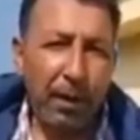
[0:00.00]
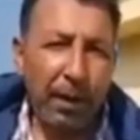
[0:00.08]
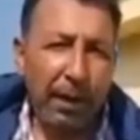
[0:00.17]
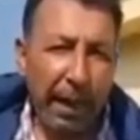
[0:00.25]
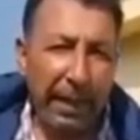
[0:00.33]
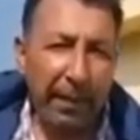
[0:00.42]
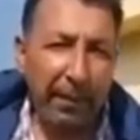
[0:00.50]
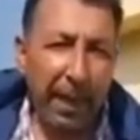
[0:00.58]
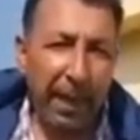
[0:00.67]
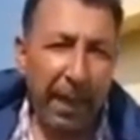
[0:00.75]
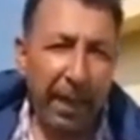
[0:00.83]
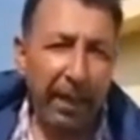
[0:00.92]
Kendimde.
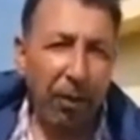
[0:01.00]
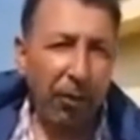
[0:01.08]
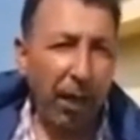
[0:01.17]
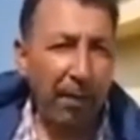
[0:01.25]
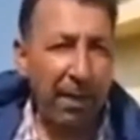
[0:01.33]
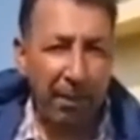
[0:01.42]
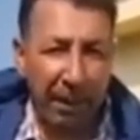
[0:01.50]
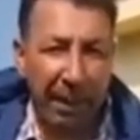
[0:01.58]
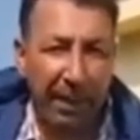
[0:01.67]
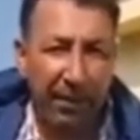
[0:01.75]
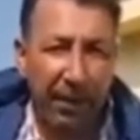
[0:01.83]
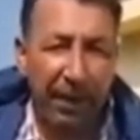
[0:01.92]
allah Teala bize bir
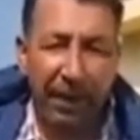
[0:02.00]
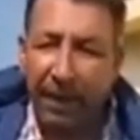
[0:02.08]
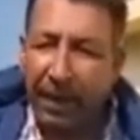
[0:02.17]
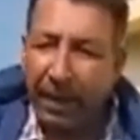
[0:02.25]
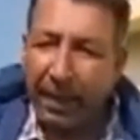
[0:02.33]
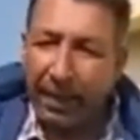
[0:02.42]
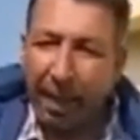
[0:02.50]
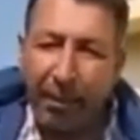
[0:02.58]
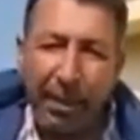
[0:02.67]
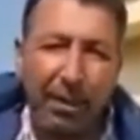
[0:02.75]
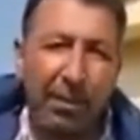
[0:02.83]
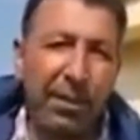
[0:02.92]
ders verdi.
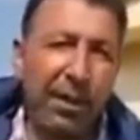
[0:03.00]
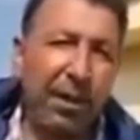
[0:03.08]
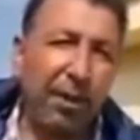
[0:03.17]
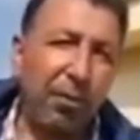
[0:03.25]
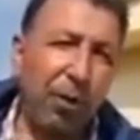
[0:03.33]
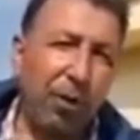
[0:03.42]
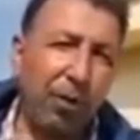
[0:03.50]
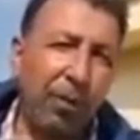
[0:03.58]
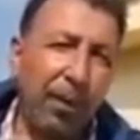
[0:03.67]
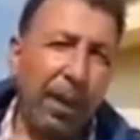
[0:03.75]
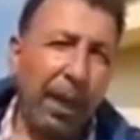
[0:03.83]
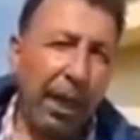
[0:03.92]
Namazımızı kılmıyordum.
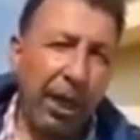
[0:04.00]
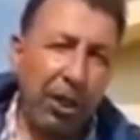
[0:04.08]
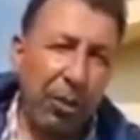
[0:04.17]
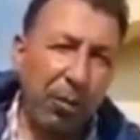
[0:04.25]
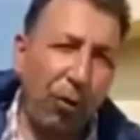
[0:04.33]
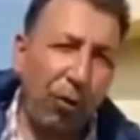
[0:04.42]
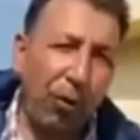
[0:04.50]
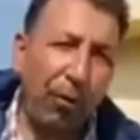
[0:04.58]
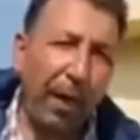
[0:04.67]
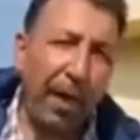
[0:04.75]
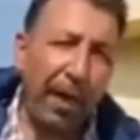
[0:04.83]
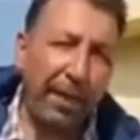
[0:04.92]
Eşim kılıyor
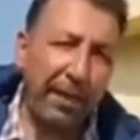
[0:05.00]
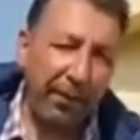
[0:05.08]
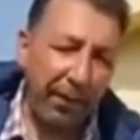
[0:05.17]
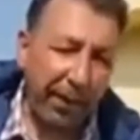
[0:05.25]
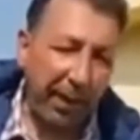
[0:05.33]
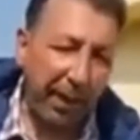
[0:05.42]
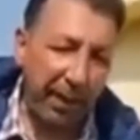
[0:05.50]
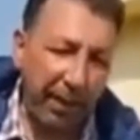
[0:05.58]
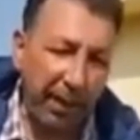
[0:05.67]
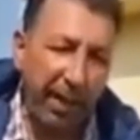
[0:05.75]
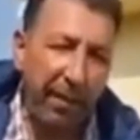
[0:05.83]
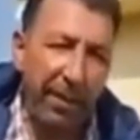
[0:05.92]
bana kaç sefer dedi kıl
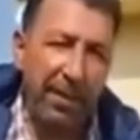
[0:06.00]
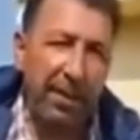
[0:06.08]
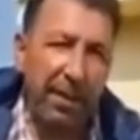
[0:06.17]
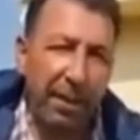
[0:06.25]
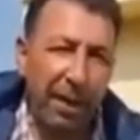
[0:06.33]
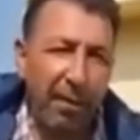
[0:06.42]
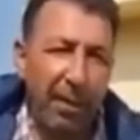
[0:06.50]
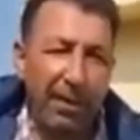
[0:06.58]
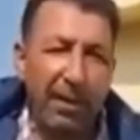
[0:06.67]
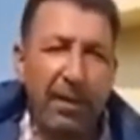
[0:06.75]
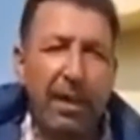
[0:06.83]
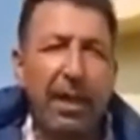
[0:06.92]
namazını, kıl
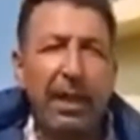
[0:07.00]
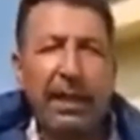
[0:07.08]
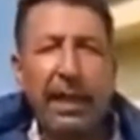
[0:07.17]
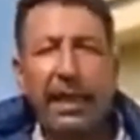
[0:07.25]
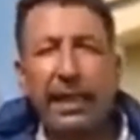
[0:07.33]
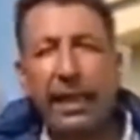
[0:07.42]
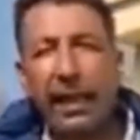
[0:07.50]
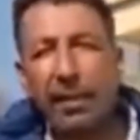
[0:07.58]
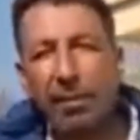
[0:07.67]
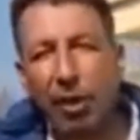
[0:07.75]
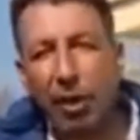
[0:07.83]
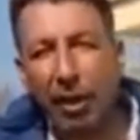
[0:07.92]
namazını. Kendi kendim
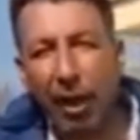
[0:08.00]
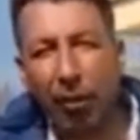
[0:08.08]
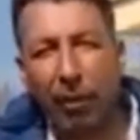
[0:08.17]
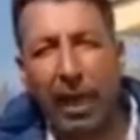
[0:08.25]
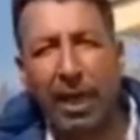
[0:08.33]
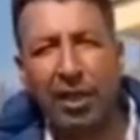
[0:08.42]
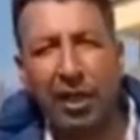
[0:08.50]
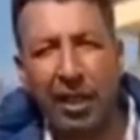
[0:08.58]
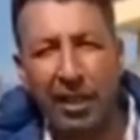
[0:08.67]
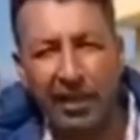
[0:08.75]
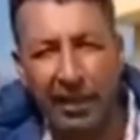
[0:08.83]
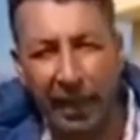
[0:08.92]
için yapıyorum. Keşke
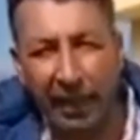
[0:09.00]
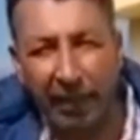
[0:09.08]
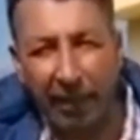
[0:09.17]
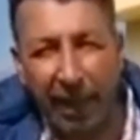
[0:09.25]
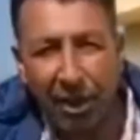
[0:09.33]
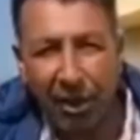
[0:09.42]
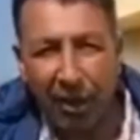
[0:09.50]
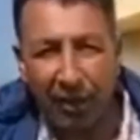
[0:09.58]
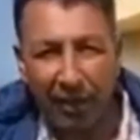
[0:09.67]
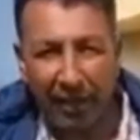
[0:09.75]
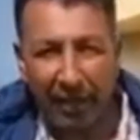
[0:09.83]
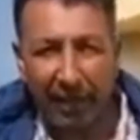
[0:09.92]
kılsaydım, keşke
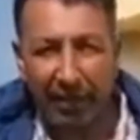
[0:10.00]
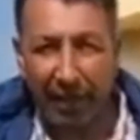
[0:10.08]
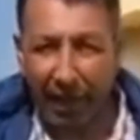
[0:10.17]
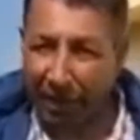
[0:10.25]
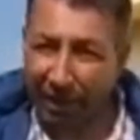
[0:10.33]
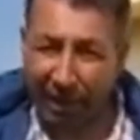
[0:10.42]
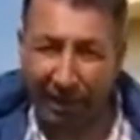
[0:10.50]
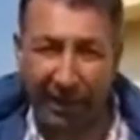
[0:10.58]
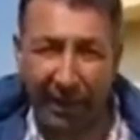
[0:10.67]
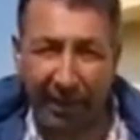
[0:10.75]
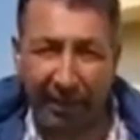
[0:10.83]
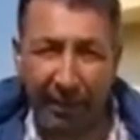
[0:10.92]
kılsaydım, keşke
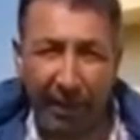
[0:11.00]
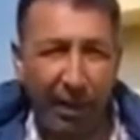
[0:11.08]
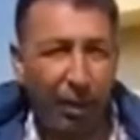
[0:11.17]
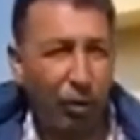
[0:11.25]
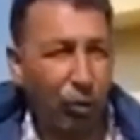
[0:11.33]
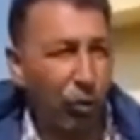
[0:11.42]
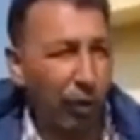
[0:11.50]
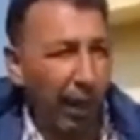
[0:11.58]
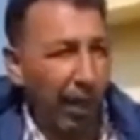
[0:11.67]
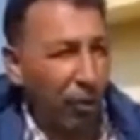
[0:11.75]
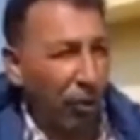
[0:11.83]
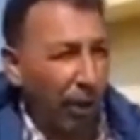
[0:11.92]
kılsaydım. Dün
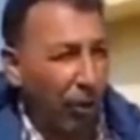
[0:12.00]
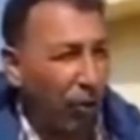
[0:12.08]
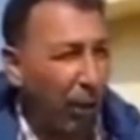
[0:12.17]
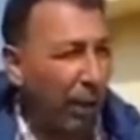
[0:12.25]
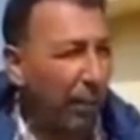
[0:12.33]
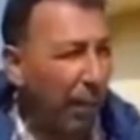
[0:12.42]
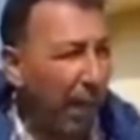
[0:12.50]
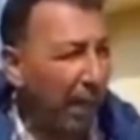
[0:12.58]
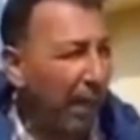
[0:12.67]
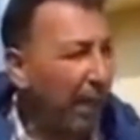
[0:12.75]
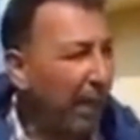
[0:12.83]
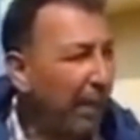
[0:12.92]
televizyonu da söyledim. Bak
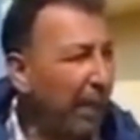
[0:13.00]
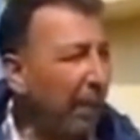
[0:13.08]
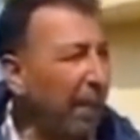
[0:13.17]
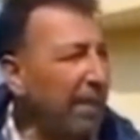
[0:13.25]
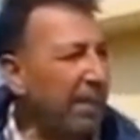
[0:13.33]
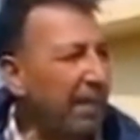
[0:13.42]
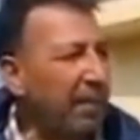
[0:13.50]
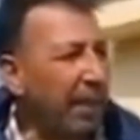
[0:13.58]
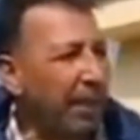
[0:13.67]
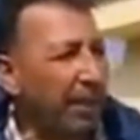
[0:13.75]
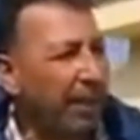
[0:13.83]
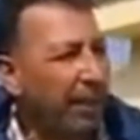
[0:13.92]
namaz kılmadık.